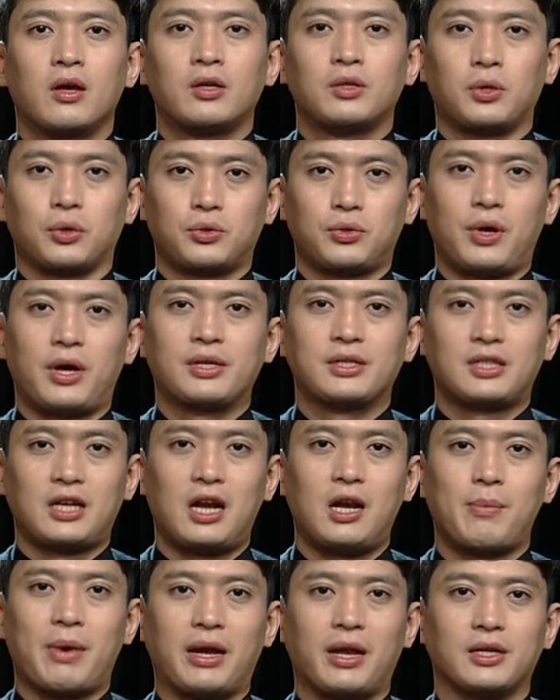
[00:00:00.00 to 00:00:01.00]
소소한
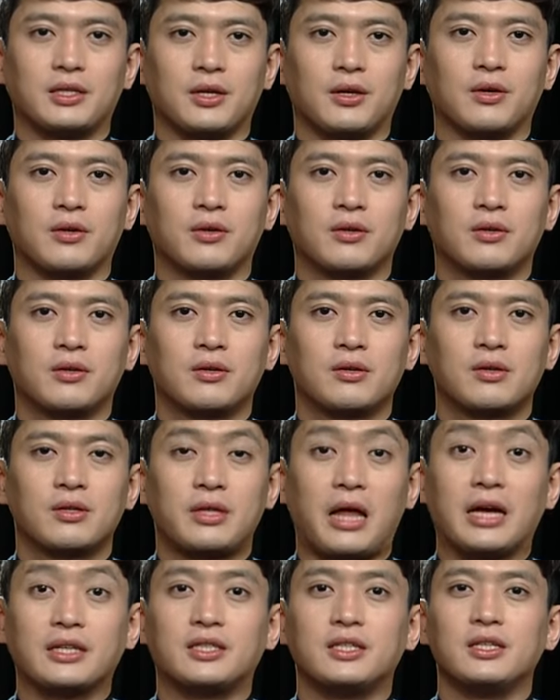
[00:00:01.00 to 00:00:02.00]
삶 안에서
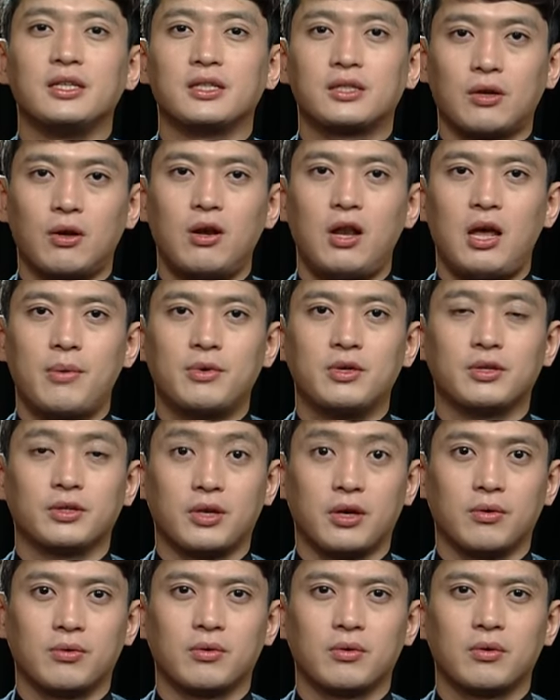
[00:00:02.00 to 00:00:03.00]
다시 설렘을
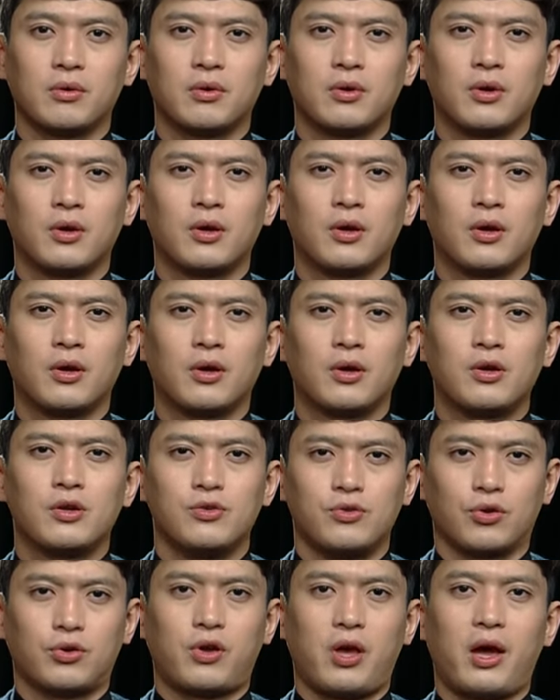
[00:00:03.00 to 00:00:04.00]
느끼고
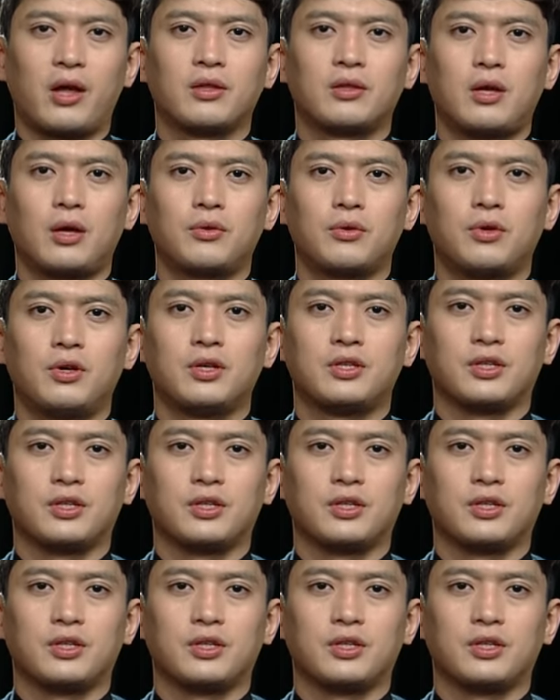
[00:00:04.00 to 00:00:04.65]
유쾌한 태도를